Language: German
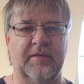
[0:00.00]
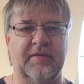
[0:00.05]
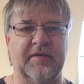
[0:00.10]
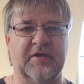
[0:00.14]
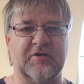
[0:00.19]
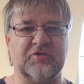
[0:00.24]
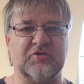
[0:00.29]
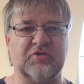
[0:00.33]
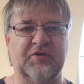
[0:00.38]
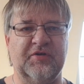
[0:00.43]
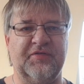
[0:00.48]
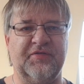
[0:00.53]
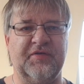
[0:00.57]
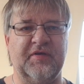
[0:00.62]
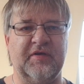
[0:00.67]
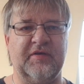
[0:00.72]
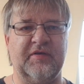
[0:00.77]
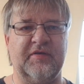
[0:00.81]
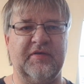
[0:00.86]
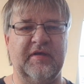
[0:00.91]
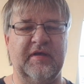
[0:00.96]
dann schließt
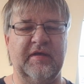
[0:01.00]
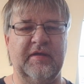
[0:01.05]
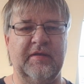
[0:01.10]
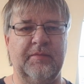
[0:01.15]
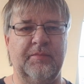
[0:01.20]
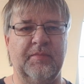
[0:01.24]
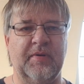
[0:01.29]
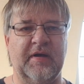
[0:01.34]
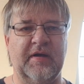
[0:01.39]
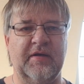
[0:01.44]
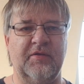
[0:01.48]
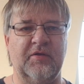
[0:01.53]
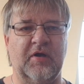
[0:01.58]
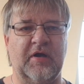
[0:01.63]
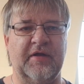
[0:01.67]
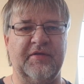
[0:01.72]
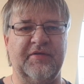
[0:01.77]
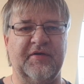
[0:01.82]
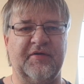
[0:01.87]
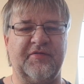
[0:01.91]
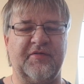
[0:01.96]
sich den beiden noch
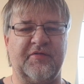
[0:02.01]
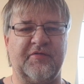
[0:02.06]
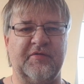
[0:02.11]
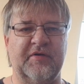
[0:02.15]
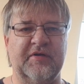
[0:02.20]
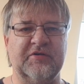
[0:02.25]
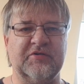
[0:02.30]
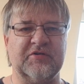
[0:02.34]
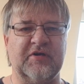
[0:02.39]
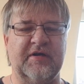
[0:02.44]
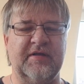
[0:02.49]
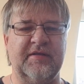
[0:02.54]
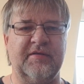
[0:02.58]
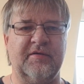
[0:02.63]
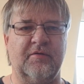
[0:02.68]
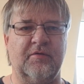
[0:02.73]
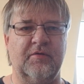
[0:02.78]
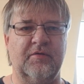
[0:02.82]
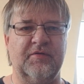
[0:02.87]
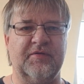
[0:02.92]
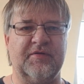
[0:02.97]
ein Texas Ranger an
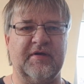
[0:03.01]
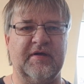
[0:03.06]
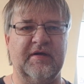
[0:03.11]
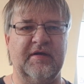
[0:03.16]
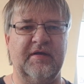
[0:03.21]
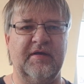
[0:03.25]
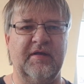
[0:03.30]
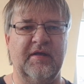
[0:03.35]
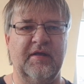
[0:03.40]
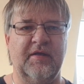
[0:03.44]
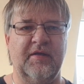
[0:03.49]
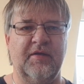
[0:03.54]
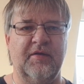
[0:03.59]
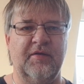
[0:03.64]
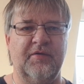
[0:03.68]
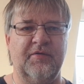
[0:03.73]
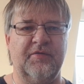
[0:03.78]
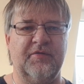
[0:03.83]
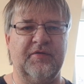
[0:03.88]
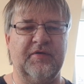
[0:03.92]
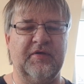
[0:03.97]
und äh,
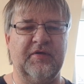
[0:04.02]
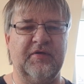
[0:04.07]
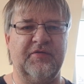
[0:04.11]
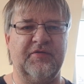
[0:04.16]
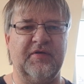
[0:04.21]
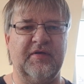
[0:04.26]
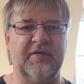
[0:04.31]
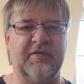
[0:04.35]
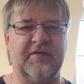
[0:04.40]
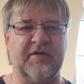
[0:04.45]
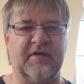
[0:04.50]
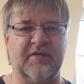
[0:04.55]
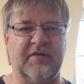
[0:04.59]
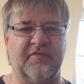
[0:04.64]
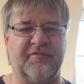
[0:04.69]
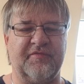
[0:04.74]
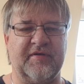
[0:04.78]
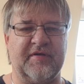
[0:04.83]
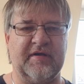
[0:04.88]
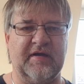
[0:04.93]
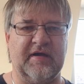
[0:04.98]
die sind dann
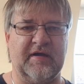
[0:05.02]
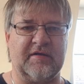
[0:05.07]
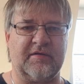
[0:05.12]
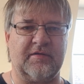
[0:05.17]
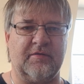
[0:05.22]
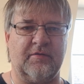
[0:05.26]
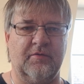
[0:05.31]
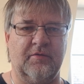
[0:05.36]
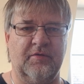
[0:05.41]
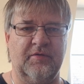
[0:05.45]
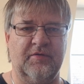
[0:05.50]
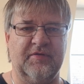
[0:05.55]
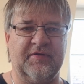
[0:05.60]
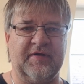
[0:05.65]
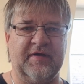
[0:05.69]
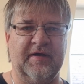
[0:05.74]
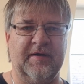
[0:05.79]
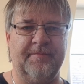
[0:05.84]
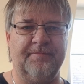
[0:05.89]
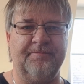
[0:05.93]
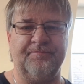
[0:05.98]
auf der Jagd. Und
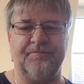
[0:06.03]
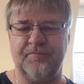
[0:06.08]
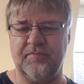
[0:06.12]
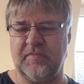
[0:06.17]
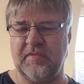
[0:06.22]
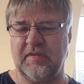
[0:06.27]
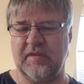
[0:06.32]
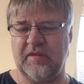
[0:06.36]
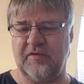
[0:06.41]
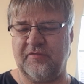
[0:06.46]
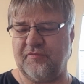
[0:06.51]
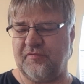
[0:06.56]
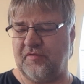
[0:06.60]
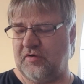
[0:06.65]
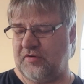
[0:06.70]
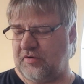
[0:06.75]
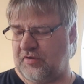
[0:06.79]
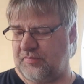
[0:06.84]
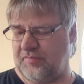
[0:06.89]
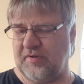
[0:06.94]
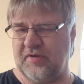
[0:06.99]
ähm, ich
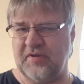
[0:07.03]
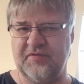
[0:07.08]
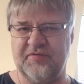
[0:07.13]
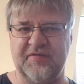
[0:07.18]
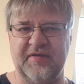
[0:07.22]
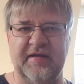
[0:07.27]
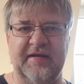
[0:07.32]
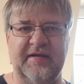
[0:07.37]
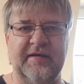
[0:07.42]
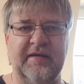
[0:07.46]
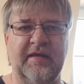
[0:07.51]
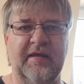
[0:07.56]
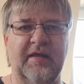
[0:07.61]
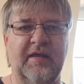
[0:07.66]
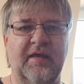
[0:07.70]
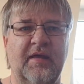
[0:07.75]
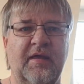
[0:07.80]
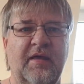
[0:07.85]
wollte euch mal erzählen,